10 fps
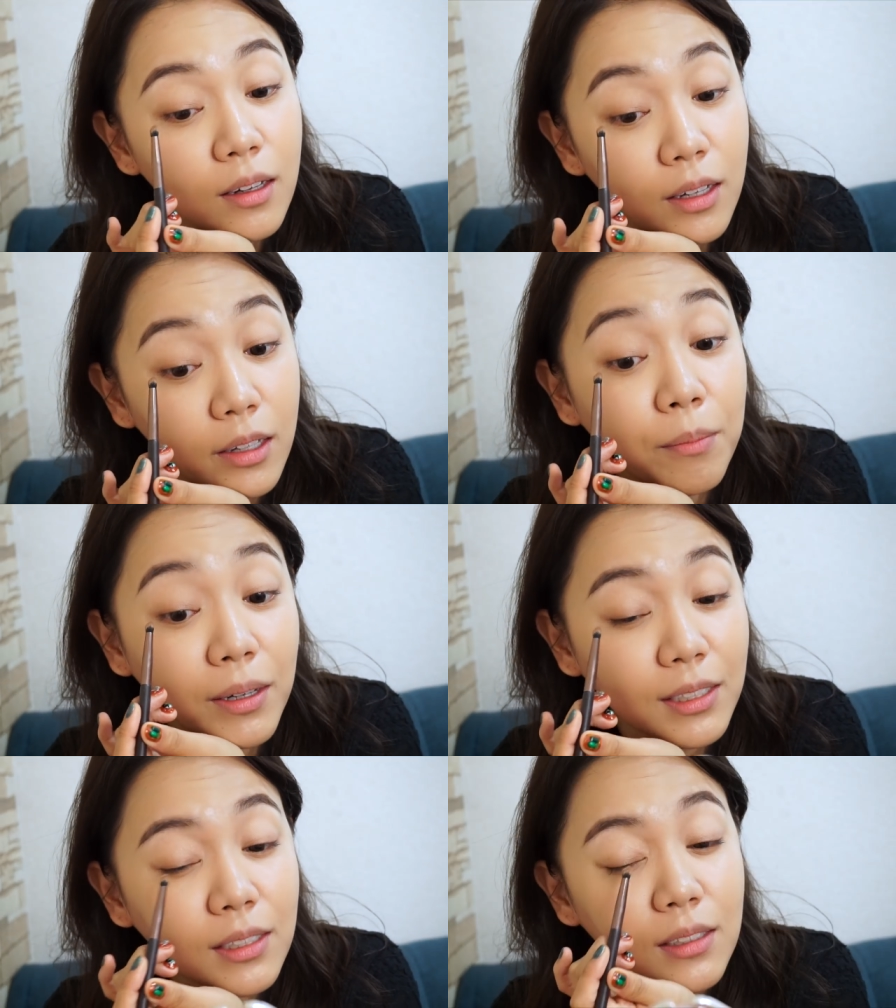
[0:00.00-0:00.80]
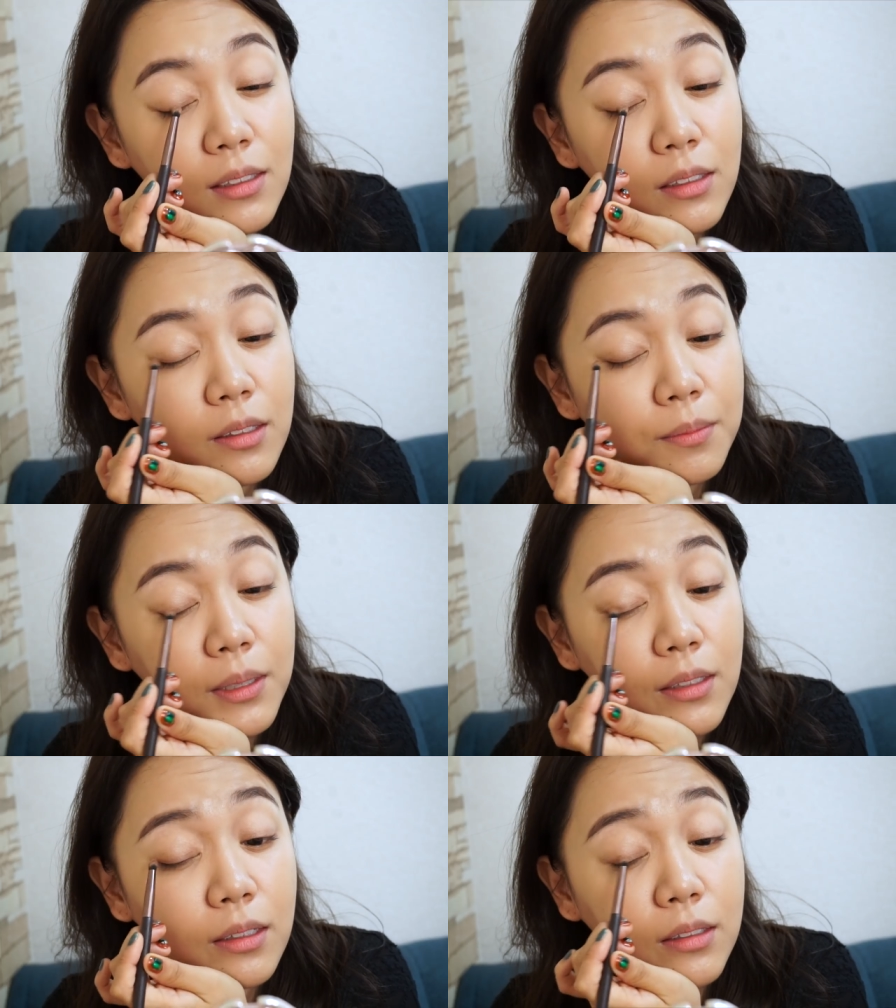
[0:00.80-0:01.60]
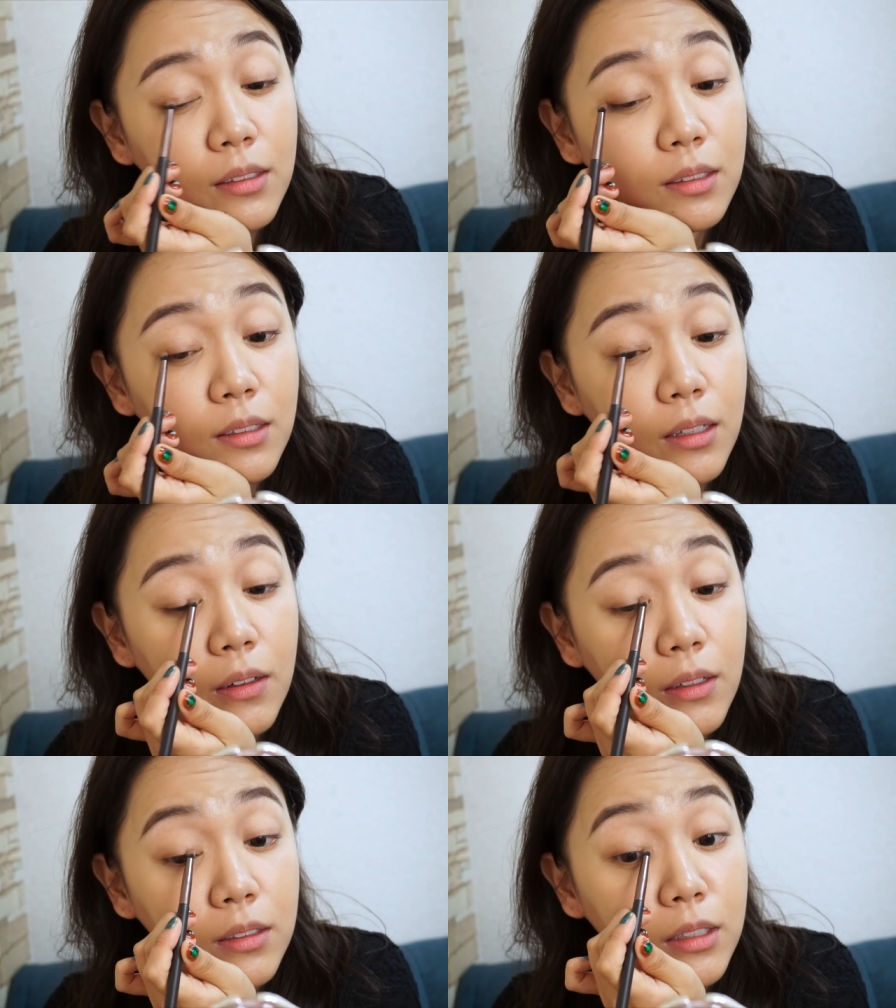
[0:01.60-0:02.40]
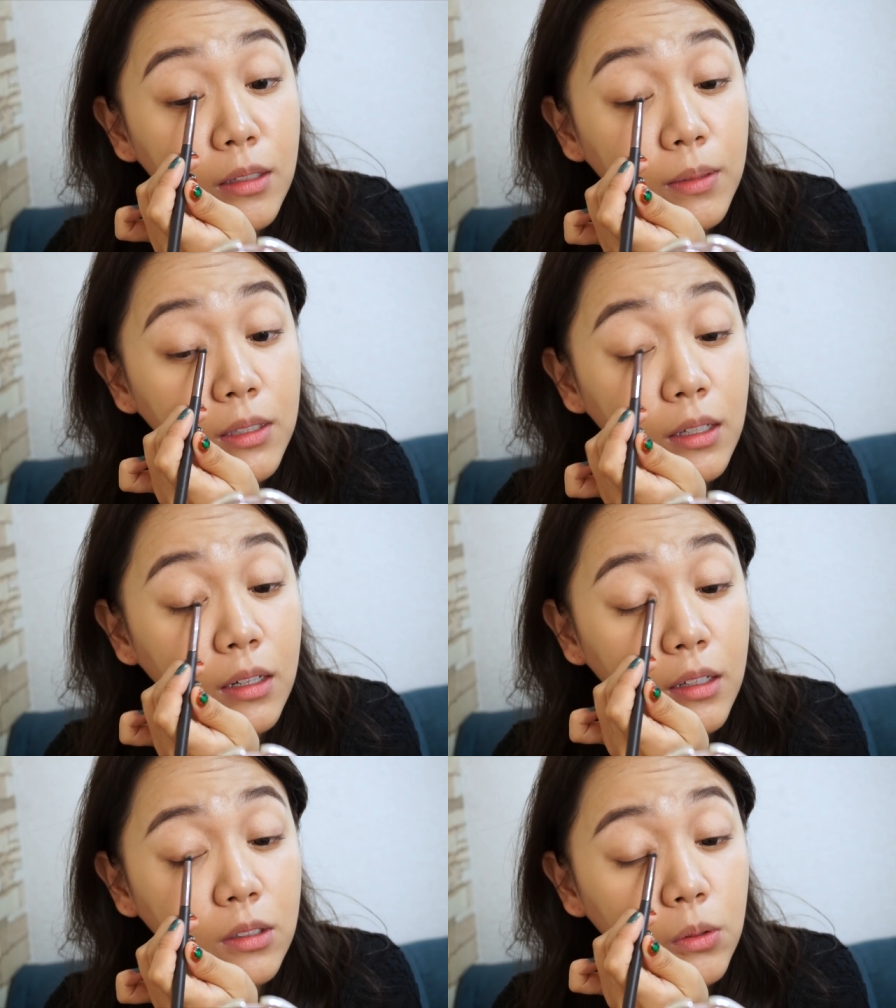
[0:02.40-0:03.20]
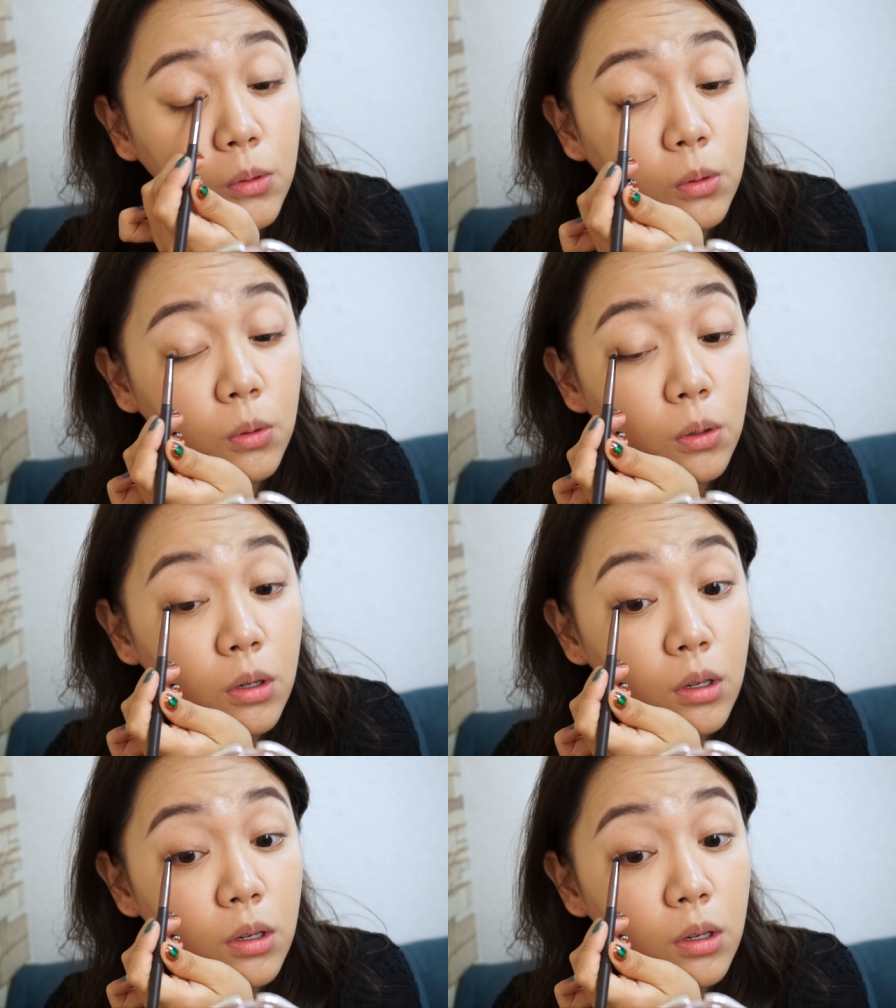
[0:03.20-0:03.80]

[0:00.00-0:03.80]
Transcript: 入れてますすいませんすっかり忘れてました話すことを